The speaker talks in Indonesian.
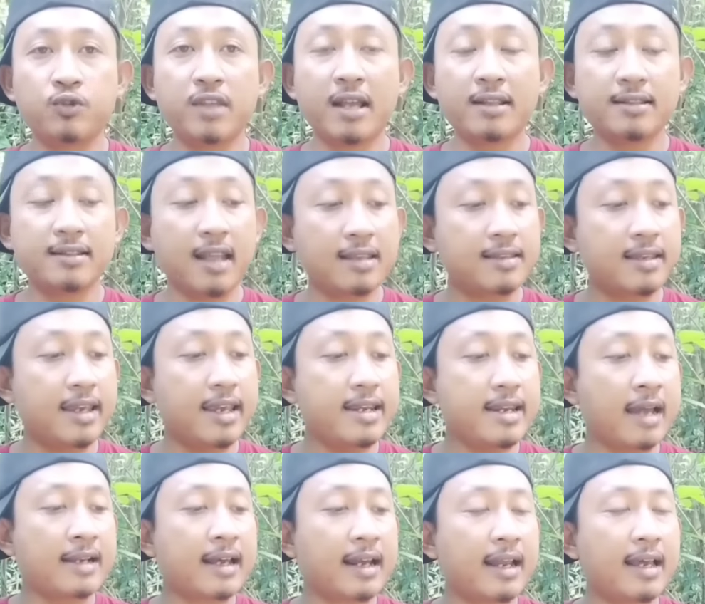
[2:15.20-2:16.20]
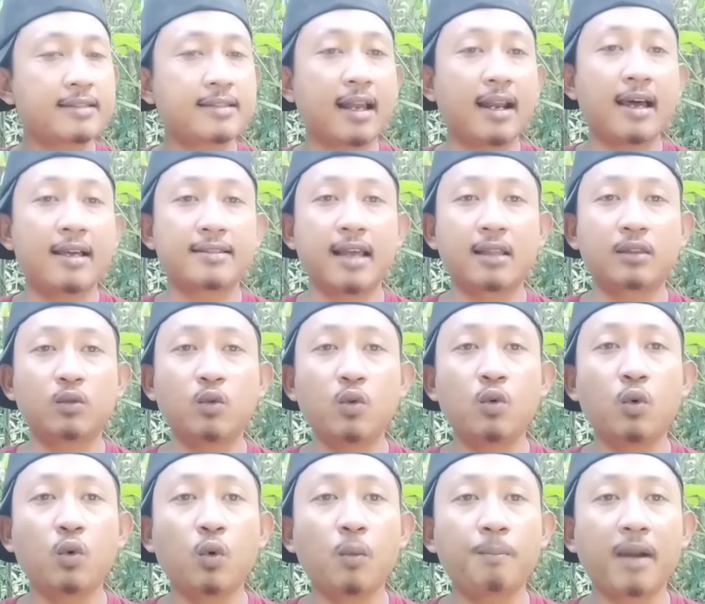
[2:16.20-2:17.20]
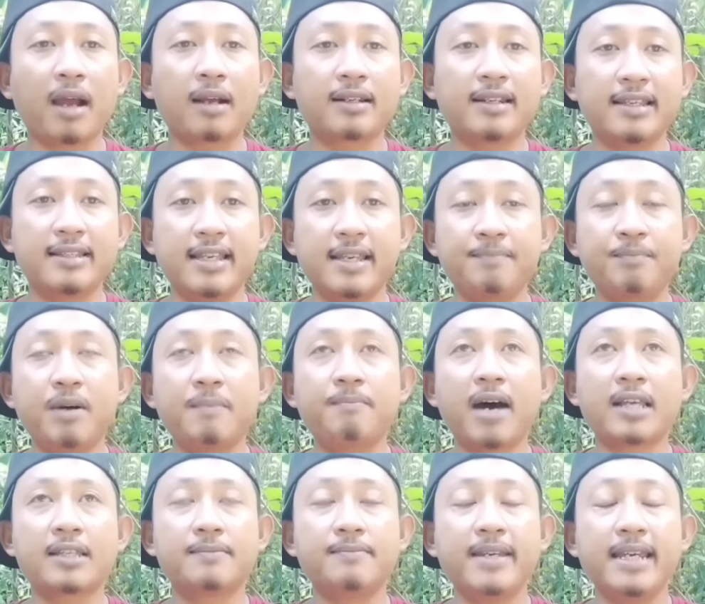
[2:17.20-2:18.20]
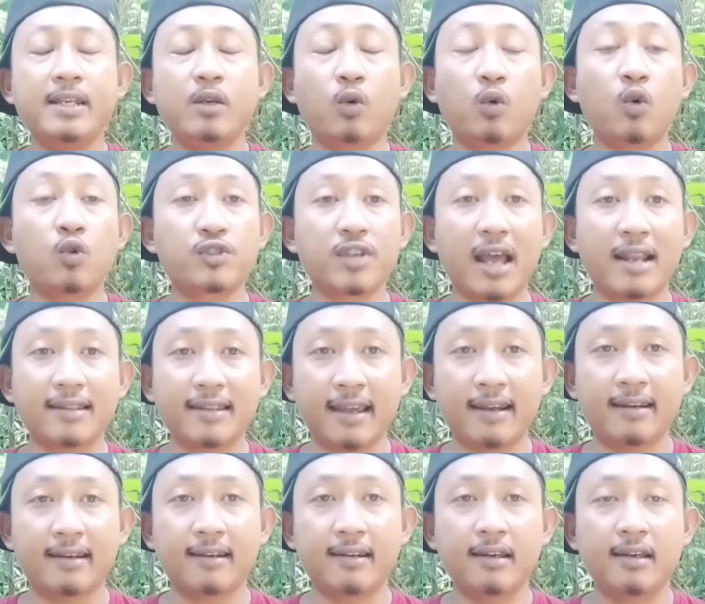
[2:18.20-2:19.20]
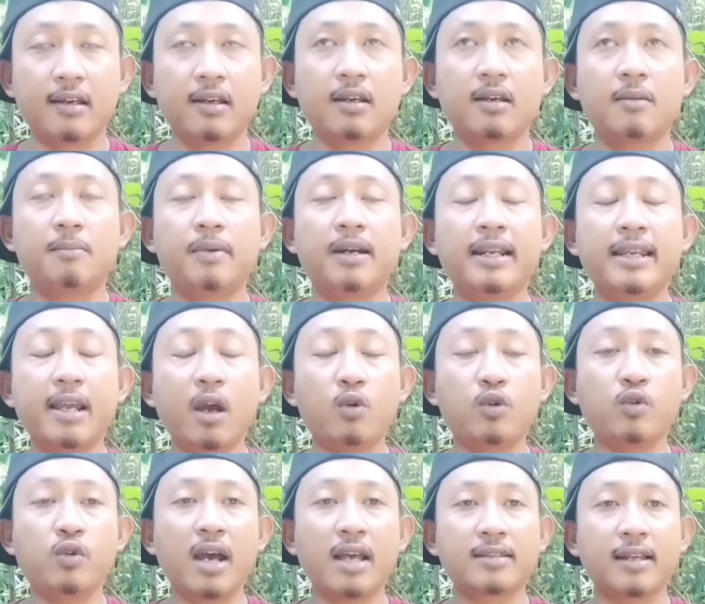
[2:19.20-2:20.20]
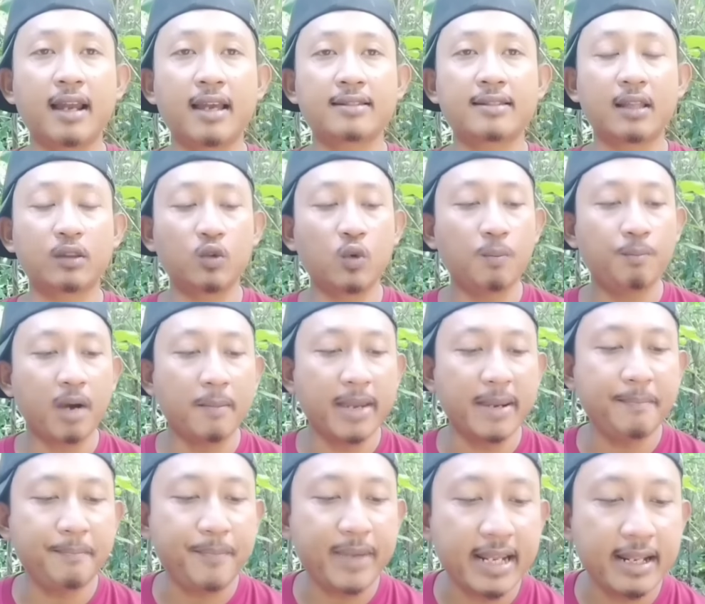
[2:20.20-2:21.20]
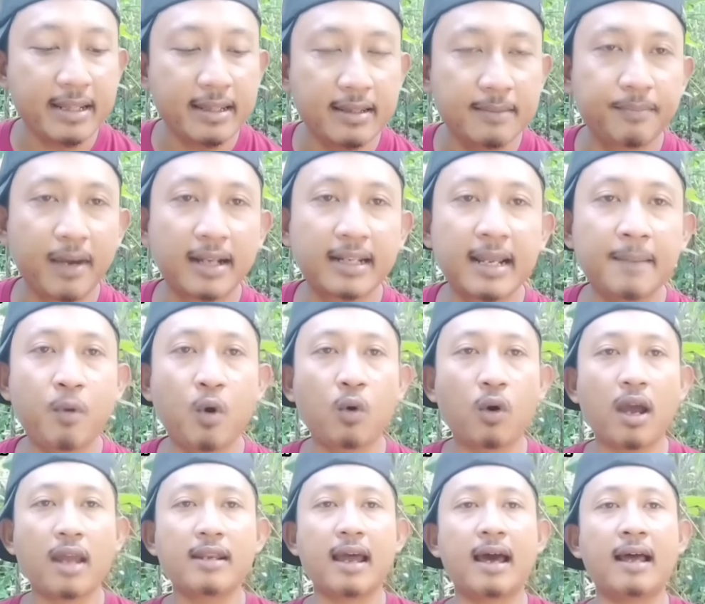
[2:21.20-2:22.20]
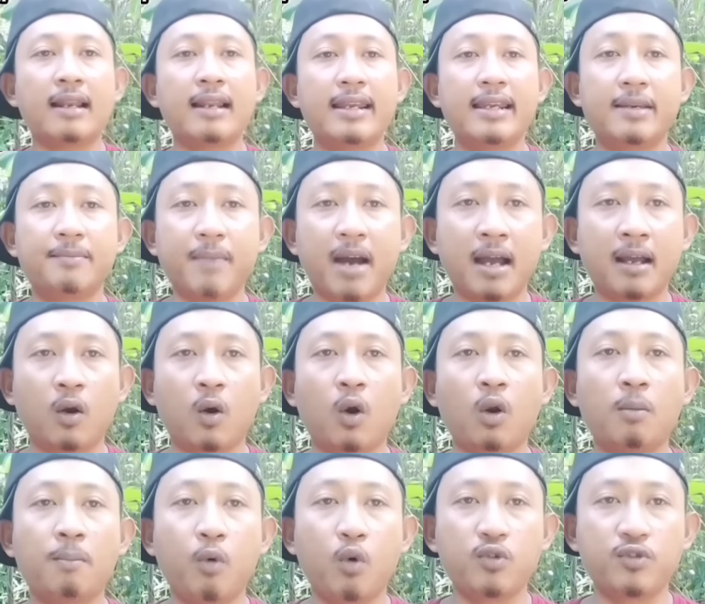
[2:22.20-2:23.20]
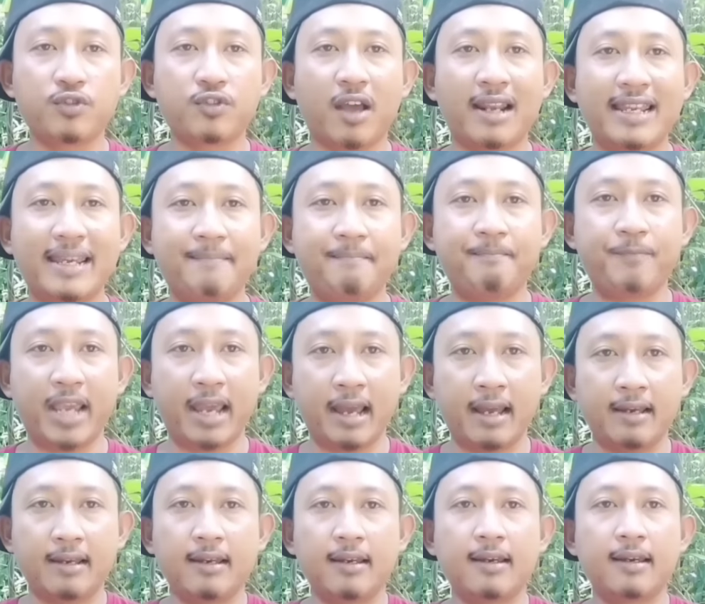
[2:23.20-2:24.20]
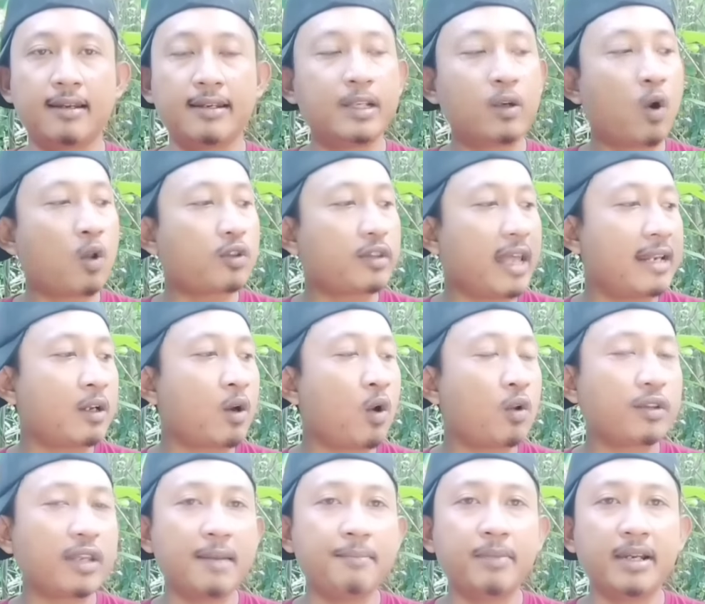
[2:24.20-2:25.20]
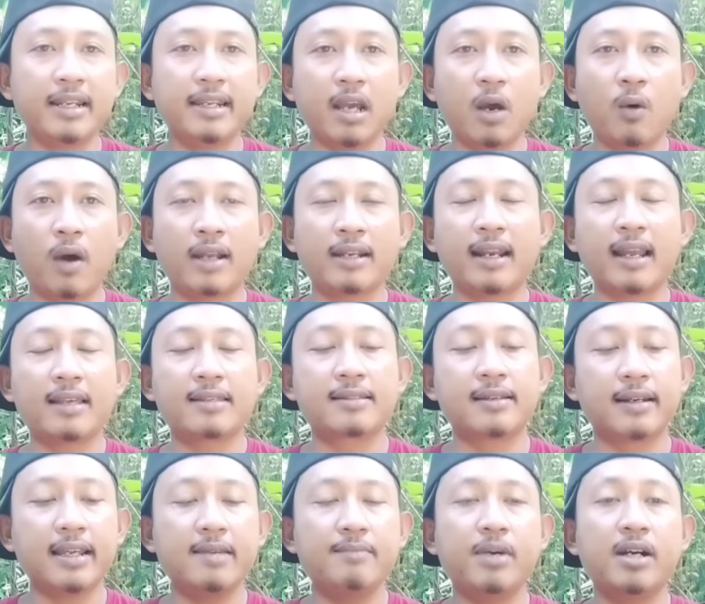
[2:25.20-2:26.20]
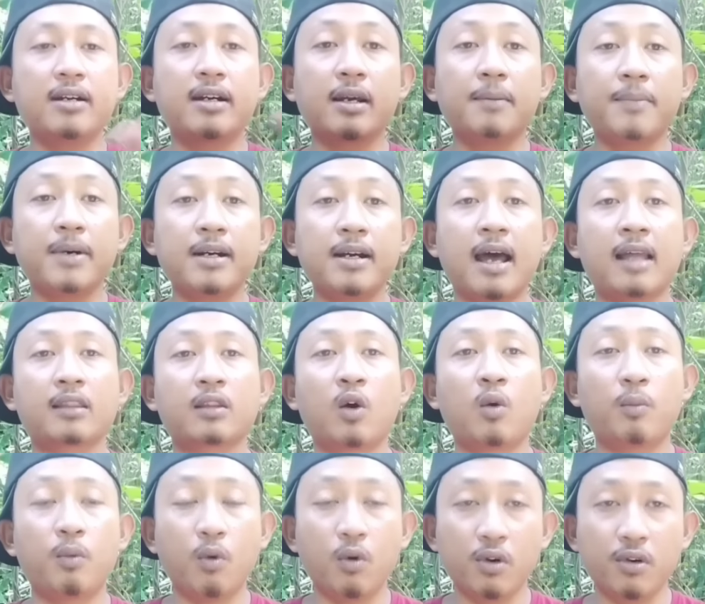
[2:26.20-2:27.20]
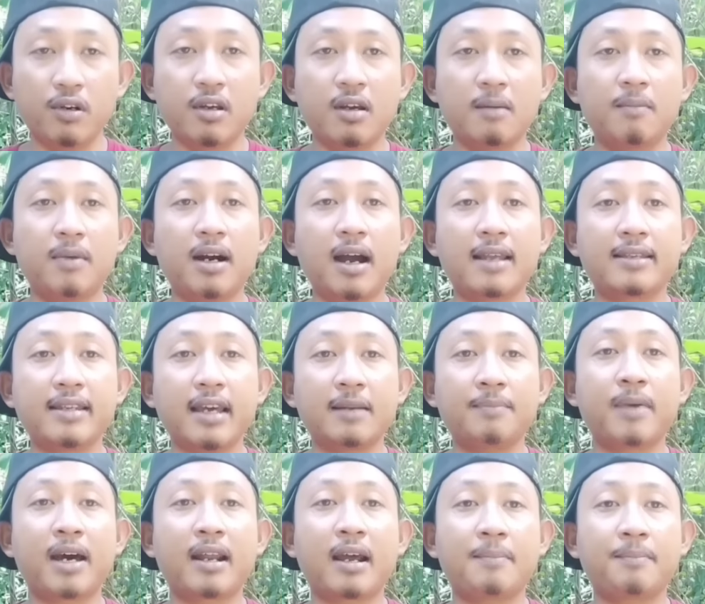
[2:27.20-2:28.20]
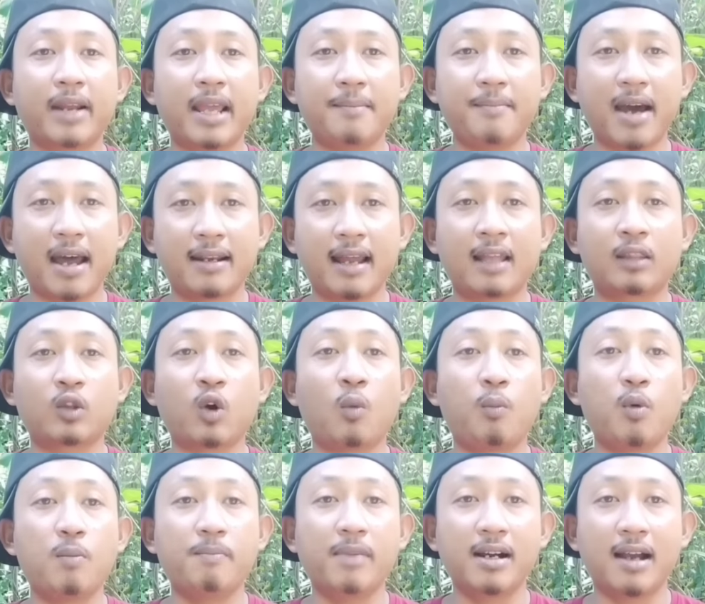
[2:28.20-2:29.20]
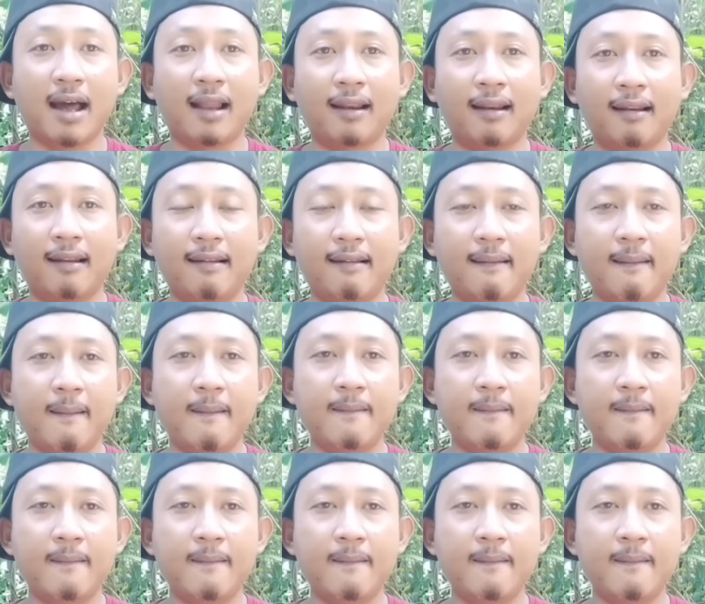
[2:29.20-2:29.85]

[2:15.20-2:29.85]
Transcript: Ustadz Nasihin adalah salah satu guru praktisi pembasmi dukun santet. Beliau juga salah satu pemimpin Padepokan Al-Hikmah Kolbun Salim ya. Di konten-konten beliau adalah sering menggerebek ataupun menghajar para preman ataupun begal